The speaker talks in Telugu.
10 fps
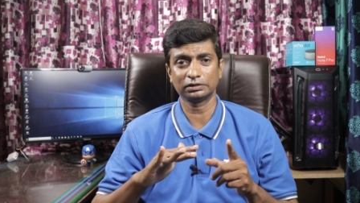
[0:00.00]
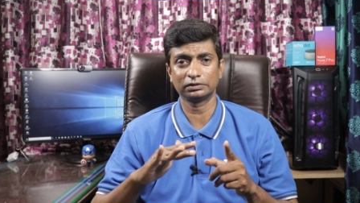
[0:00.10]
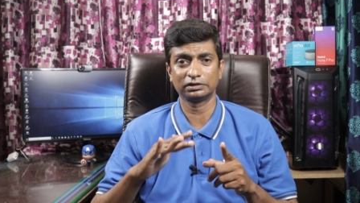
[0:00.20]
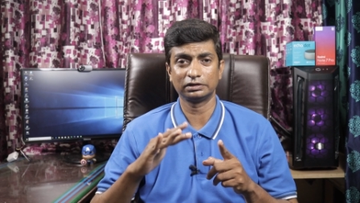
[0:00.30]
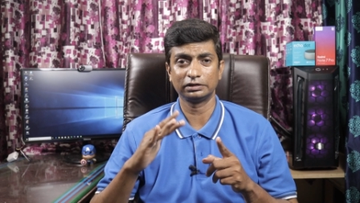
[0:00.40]
నెక్స్ట్
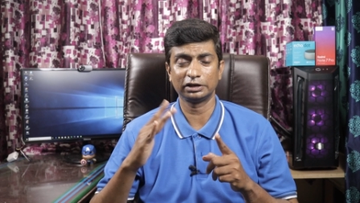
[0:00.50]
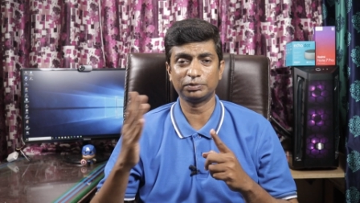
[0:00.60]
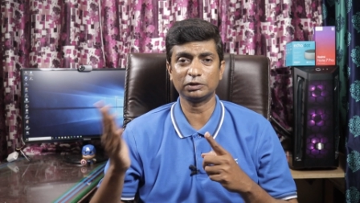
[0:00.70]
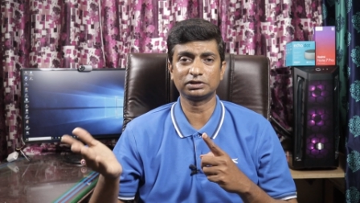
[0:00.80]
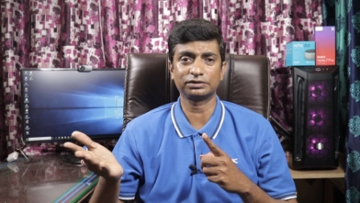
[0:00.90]

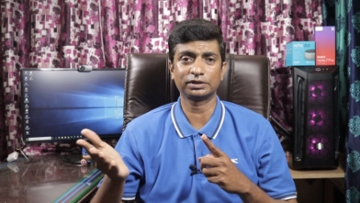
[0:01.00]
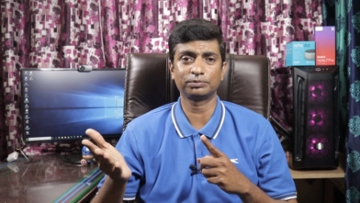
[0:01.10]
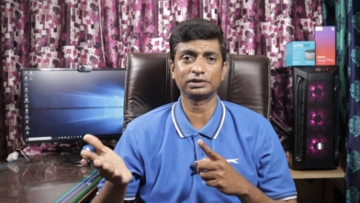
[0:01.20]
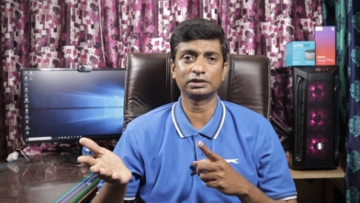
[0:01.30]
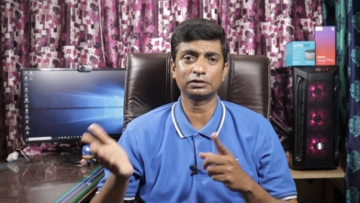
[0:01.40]
డిస్ప్లే
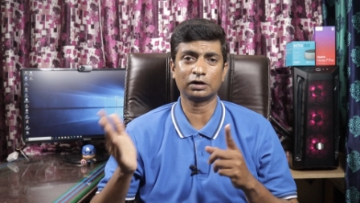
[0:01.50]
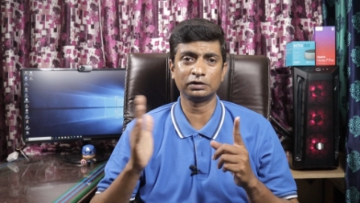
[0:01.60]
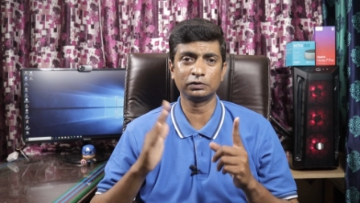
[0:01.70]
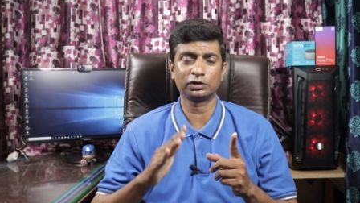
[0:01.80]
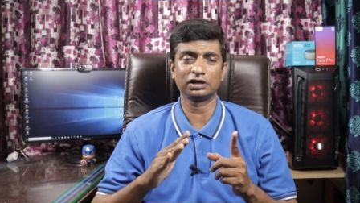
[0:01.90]
వచ్చేటప్పటికి
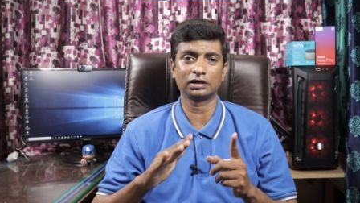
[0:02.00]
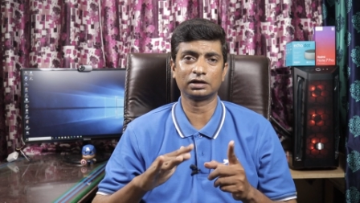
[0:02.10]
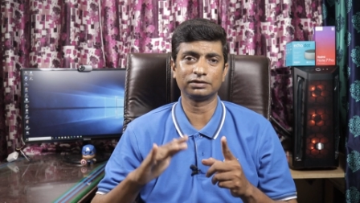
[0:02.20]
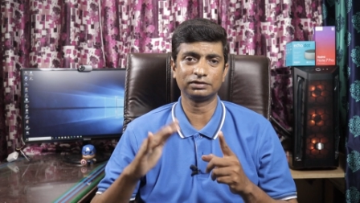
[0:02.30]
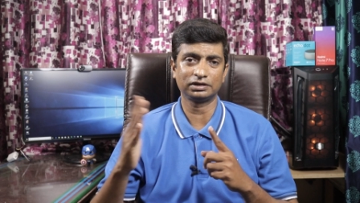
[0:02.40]
కార్నింగ్ గొరిలా
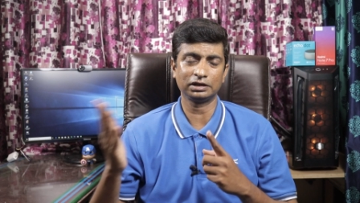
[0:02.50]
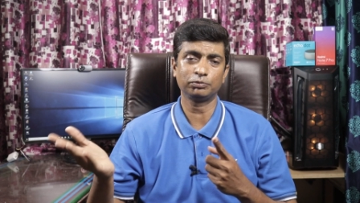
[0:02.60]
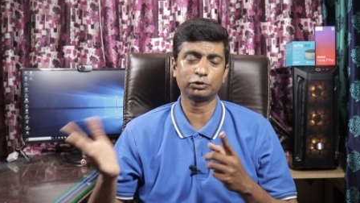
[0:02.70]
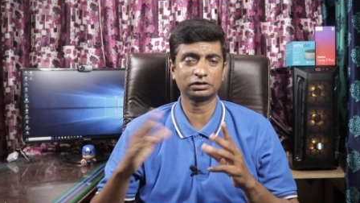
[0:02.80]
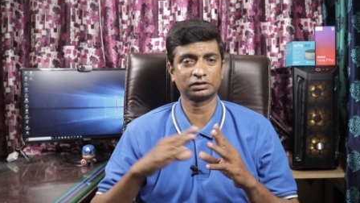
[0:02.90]
గ్లాస్ త్రీ
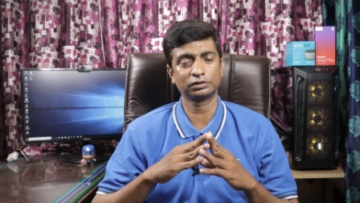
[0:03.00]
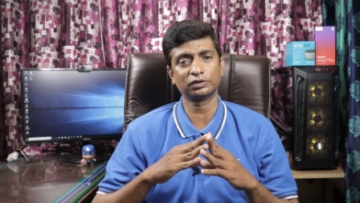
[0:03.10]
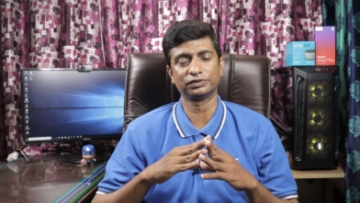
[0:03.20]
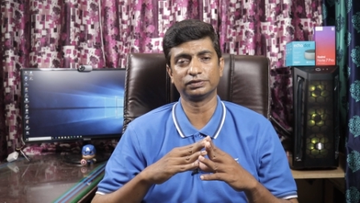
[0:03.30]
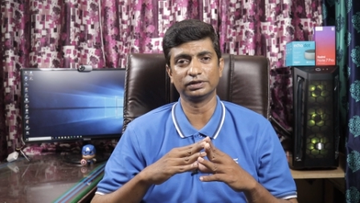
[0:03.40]

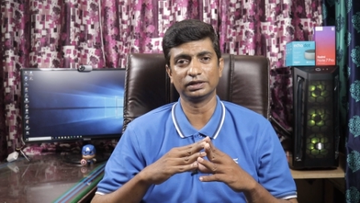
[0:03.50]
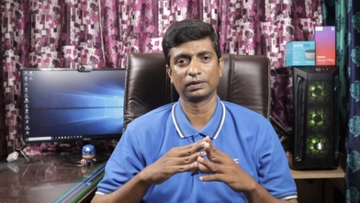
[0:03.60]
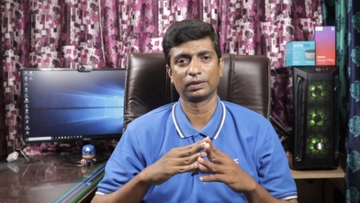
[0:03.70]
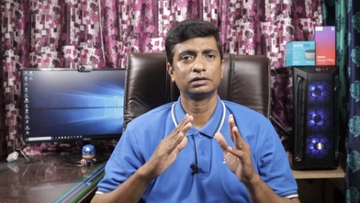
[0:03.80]
ప్రొటెక్షన్తో వస్తుంది